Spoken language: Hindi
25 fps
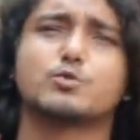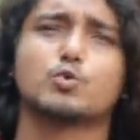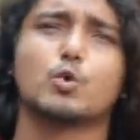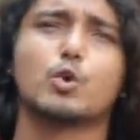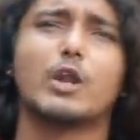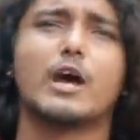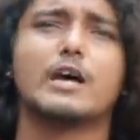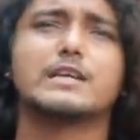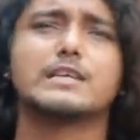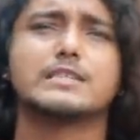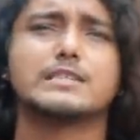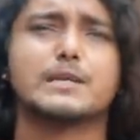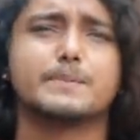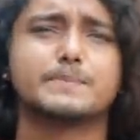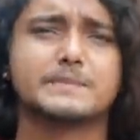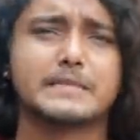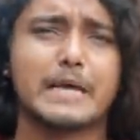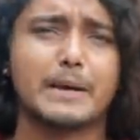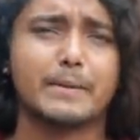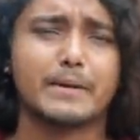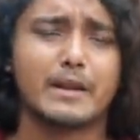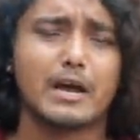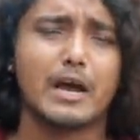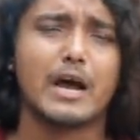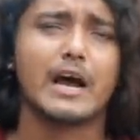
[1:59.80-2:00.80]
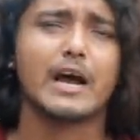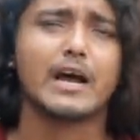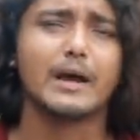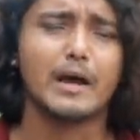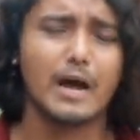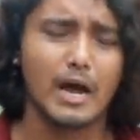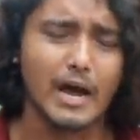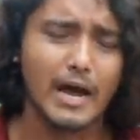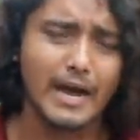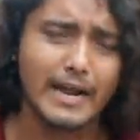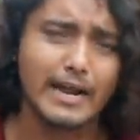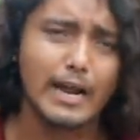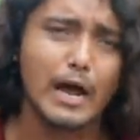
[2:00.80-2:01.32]
सोलह हजार सब्सक्राइबर अगर
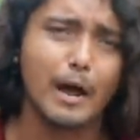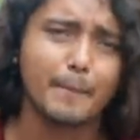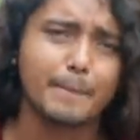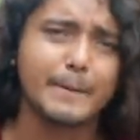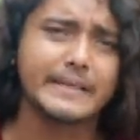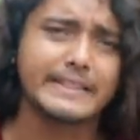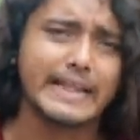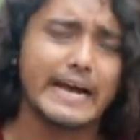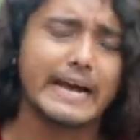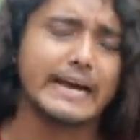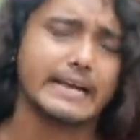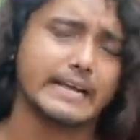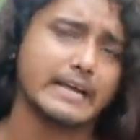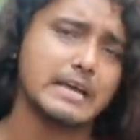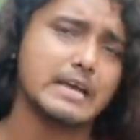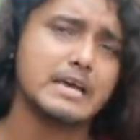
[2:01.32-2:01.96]
अगर अभी तक